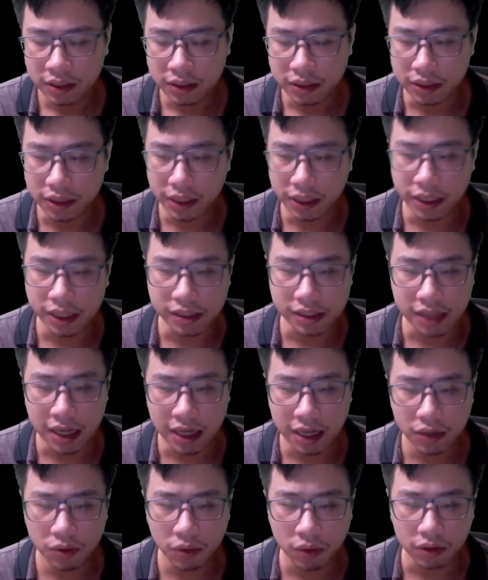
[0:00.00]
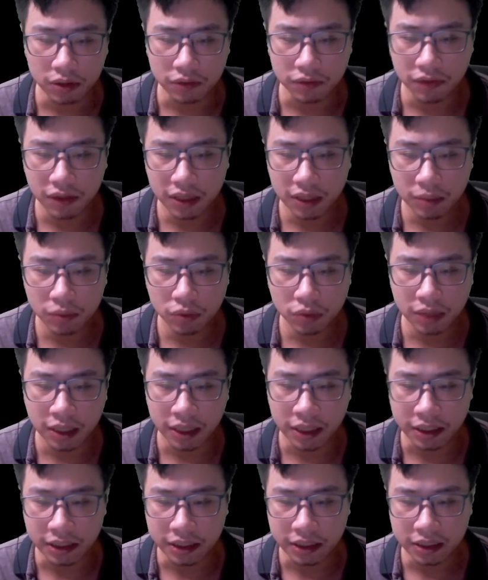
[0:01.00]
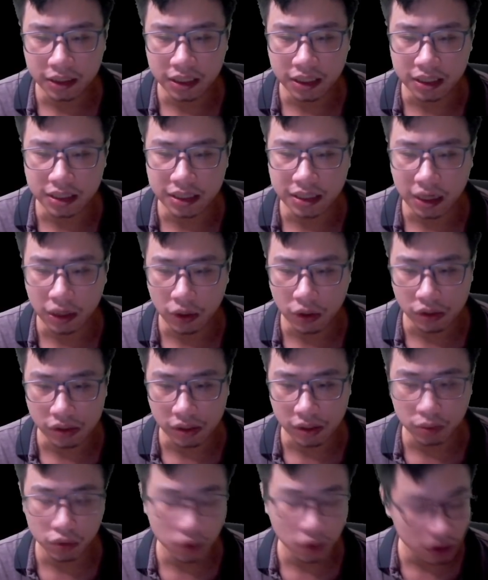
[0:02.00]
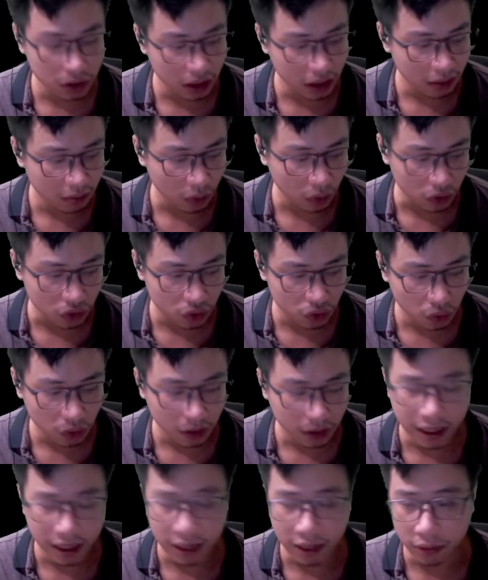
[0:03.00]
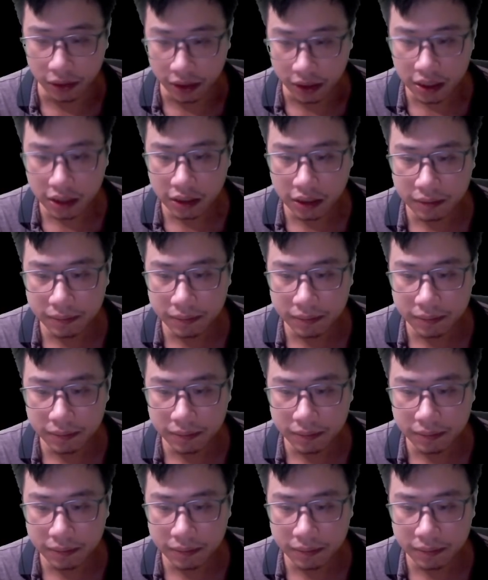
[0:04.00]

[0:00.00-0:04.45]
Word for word: Nhìn hình dáng của Vương Lâm lúc này thì chẳng còn giống tu sĩ một chút nào nữa.